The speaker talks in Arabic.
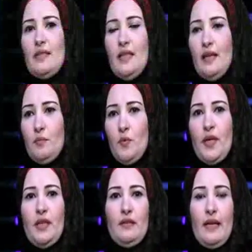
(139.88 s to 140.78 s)
دينا
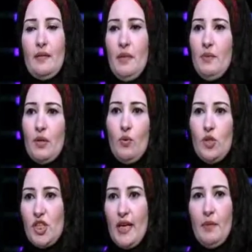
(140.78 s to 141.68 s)
ممكن التجميل
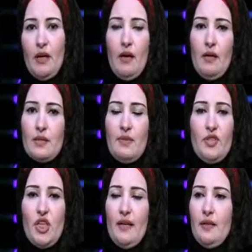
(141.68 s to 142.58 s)
بيكون شامل خلاص
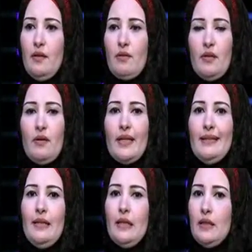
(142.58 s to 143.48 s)
مفيش حاجه دقيقه
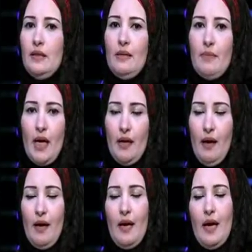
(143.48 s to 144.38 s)
جدا جدا
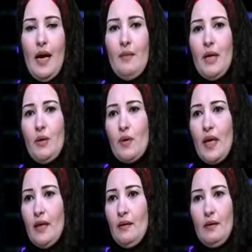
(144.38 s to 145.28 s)
معانا اما لو
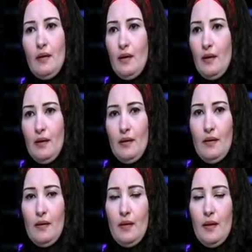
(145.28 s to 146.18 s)
كان
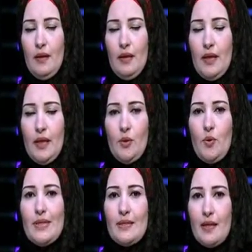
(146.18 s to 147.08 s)
آه،
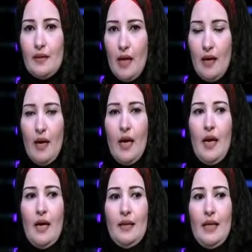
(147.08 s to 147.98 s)
الجزء ده
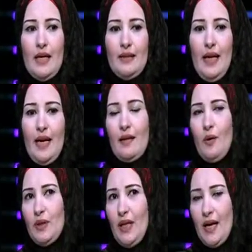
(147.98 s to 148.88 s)
يعني
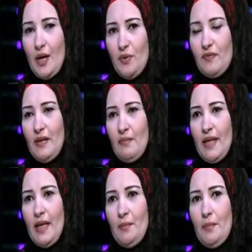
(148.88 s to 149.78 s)
حاجه واضحه قوي في
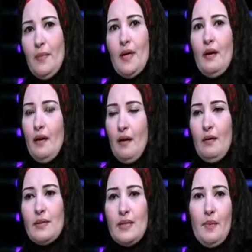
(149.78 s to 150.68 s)
المنام
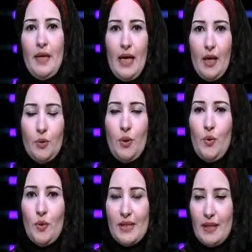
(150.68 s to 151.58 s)
خلاص يبقى انا هاخد
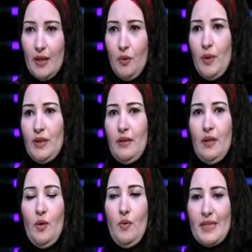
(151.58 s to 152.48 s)
الجزء دوت
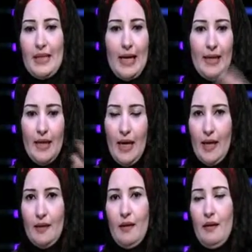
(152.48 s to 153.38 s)
اللي هو مثلا اي
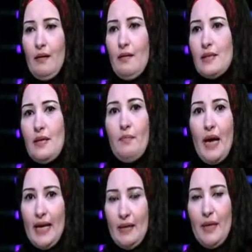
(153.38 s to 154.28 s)
حاجه خاصه
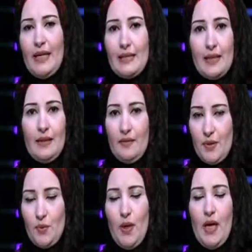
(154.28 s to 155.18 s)
بمعالم الجسد
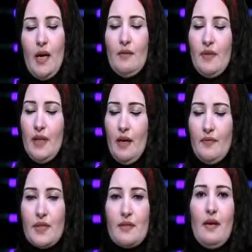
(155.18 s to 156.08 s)
نفسه فانا
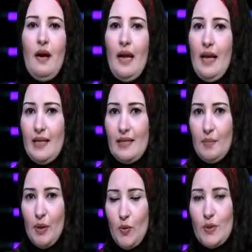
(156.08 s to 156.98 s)
هفسرها على
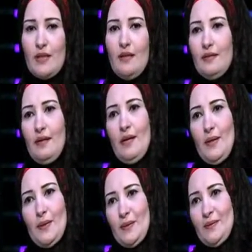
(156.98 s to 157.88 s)
حسب الجزء اللي
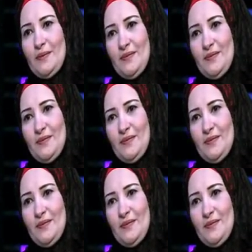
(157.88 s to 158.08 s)
اتغير